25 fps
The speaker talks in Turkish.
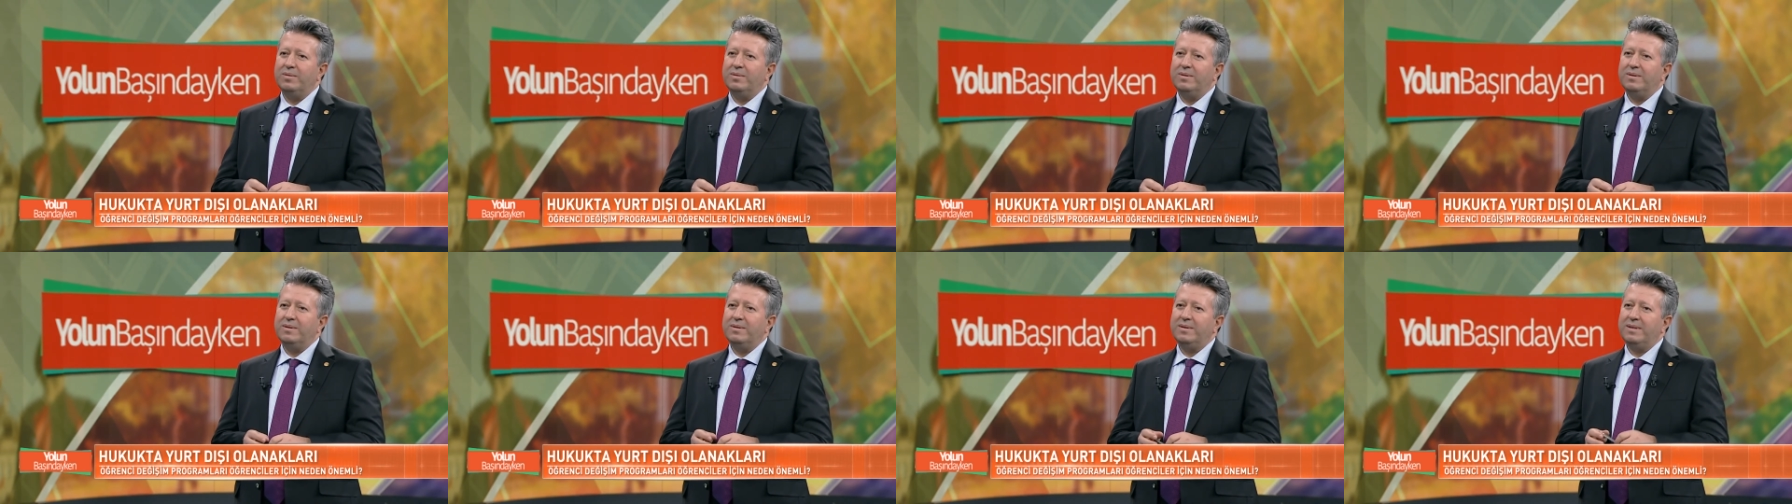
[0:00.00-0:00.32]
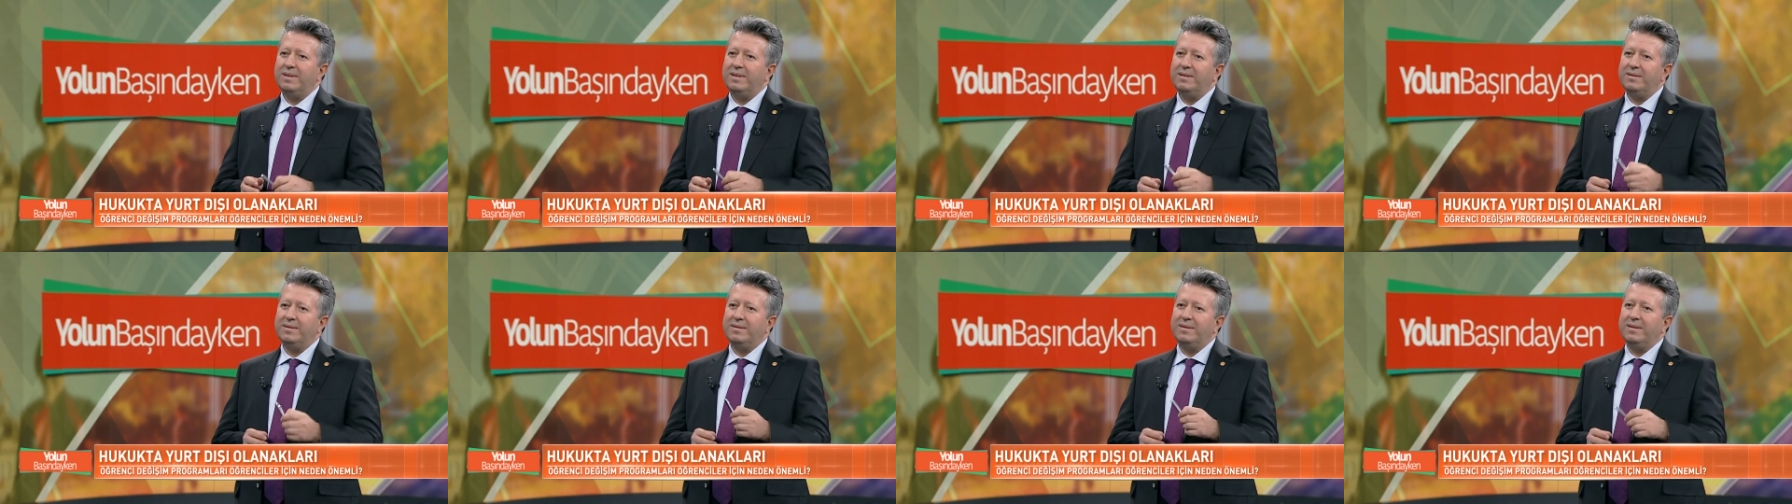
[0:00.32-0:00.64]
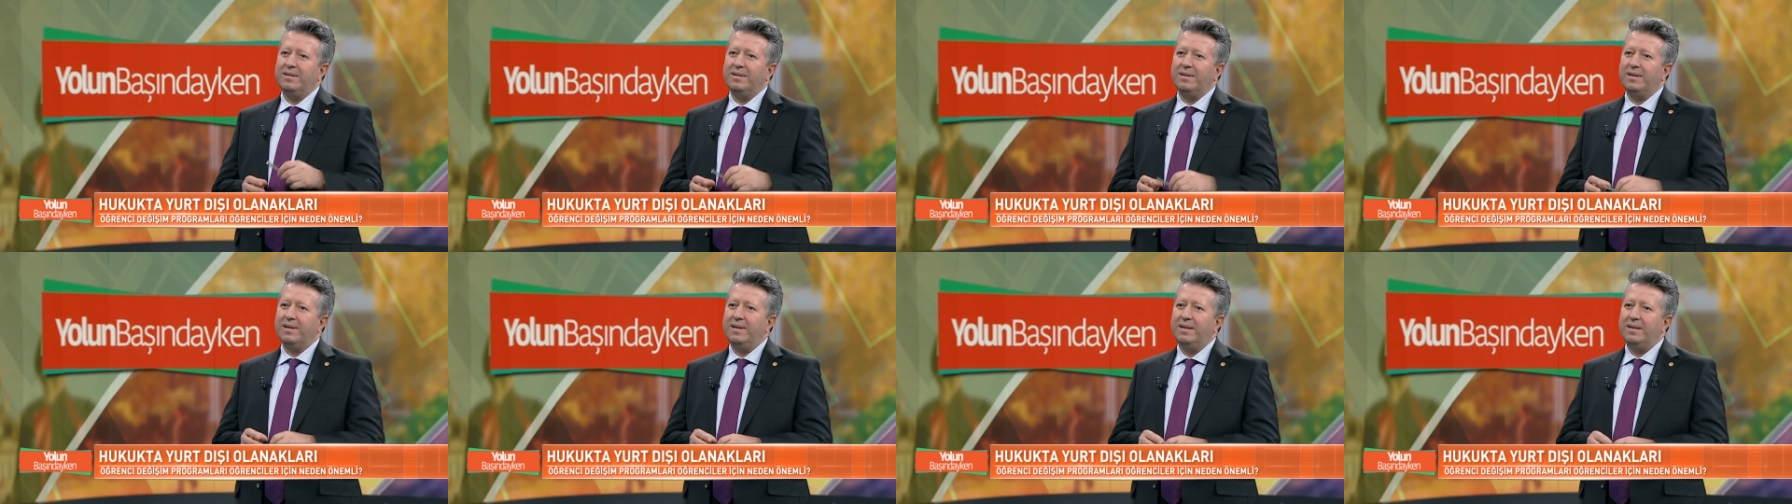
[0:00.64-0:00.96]
E,
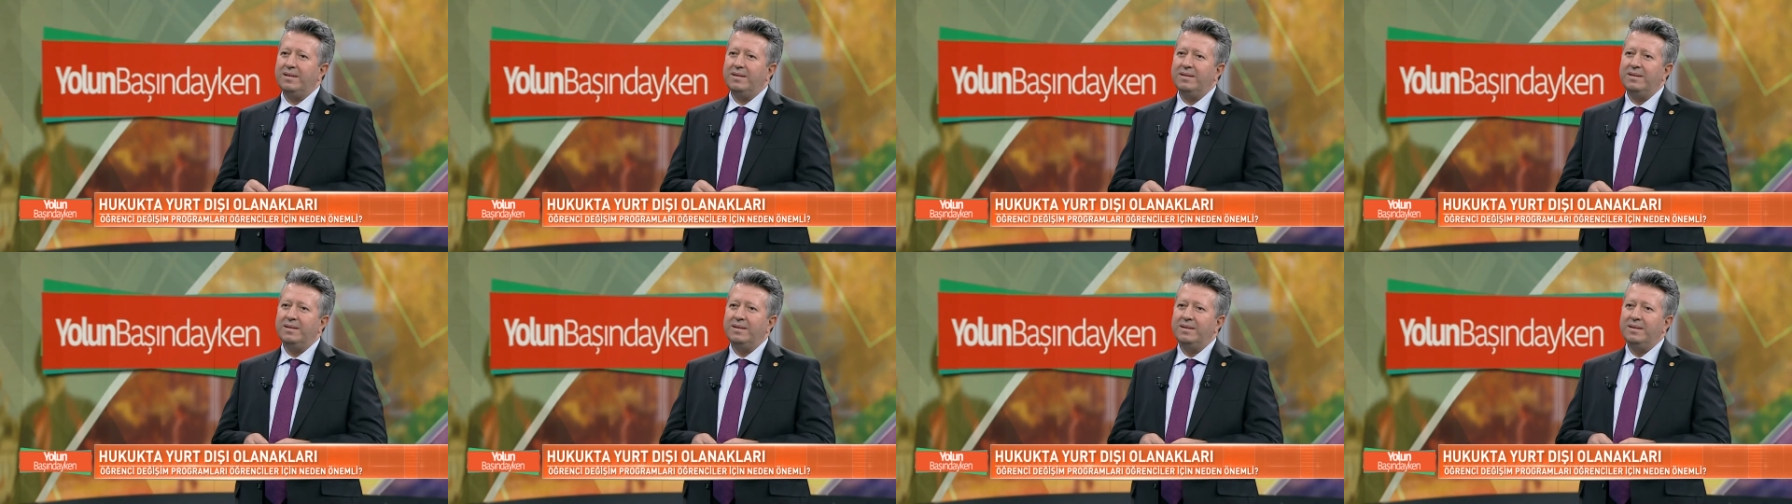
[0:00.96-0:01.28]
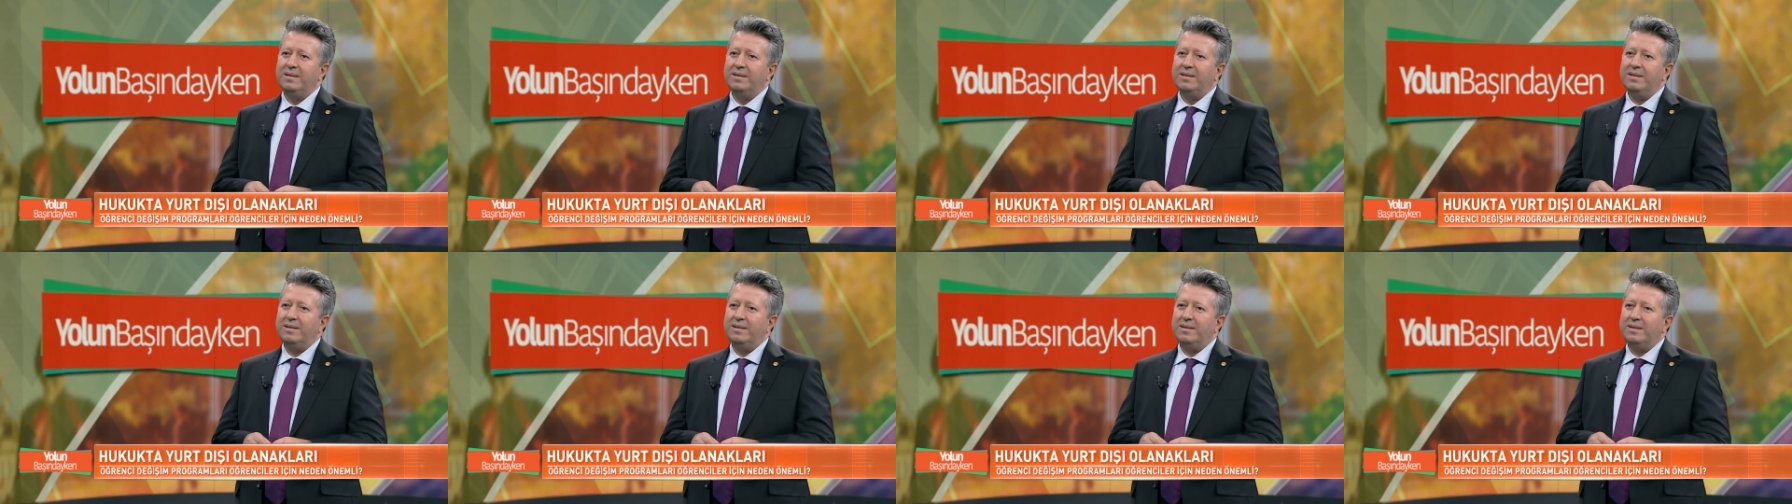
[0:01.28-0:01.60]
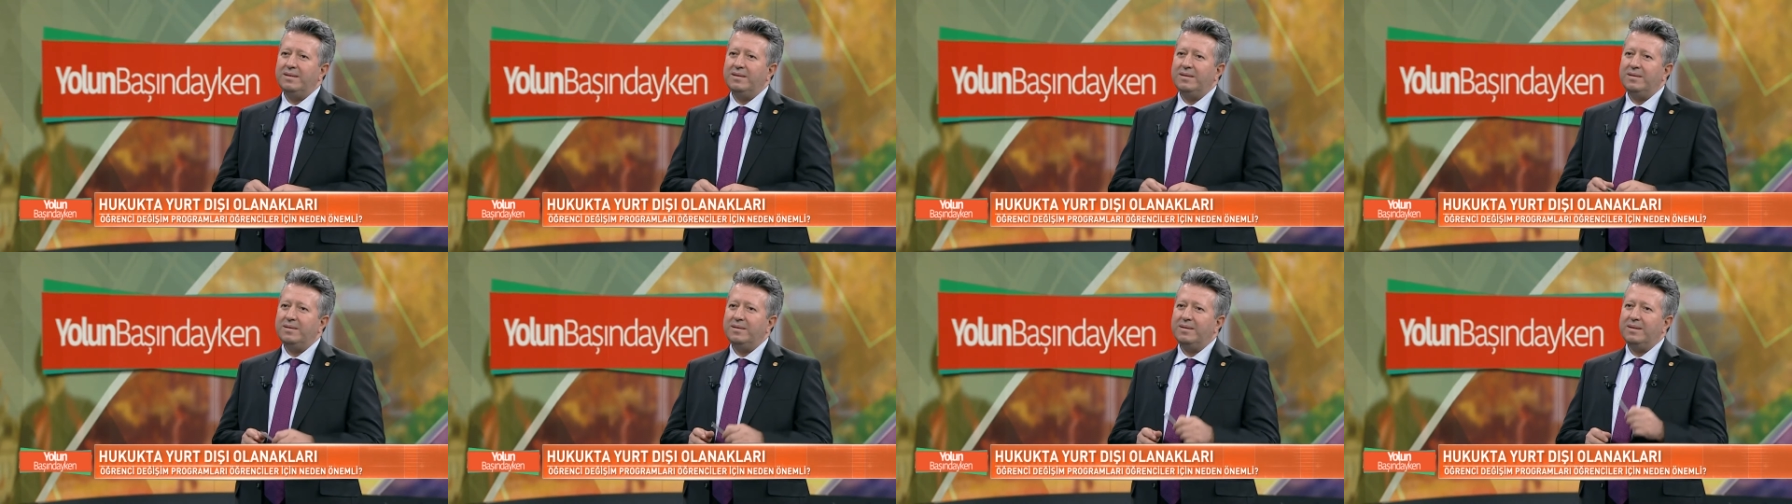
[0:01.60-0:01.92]
kesinlikle
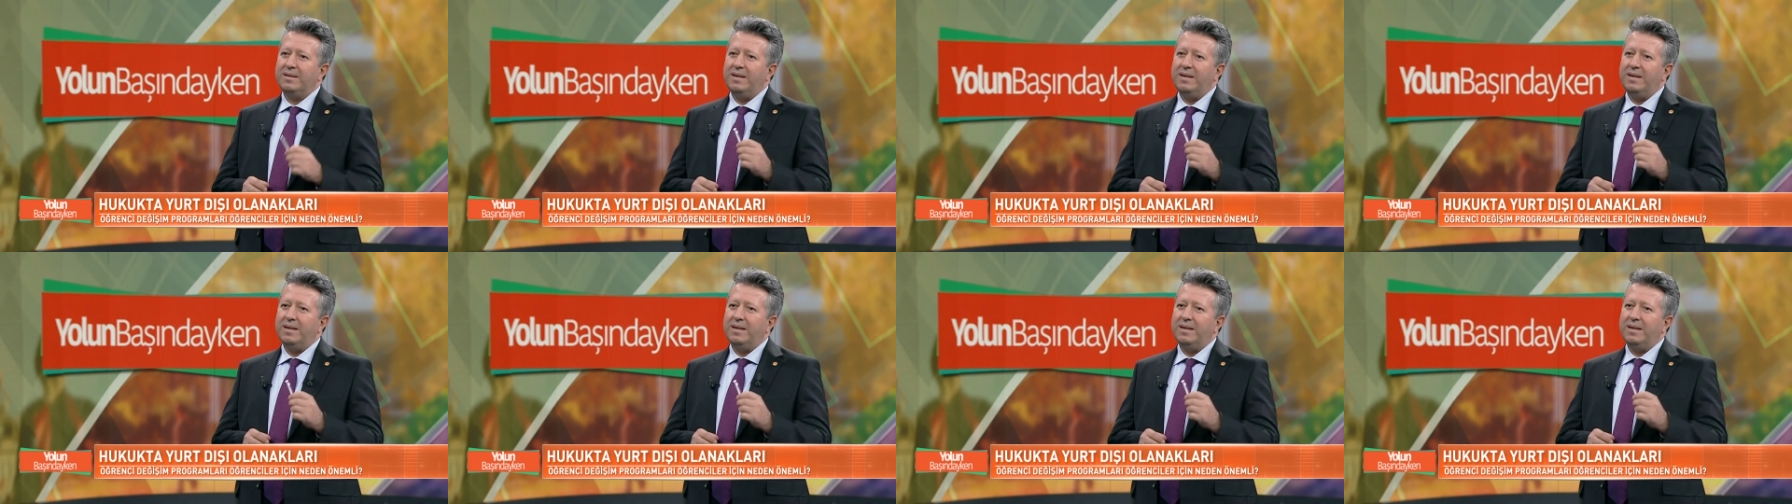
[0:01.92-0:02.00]
e,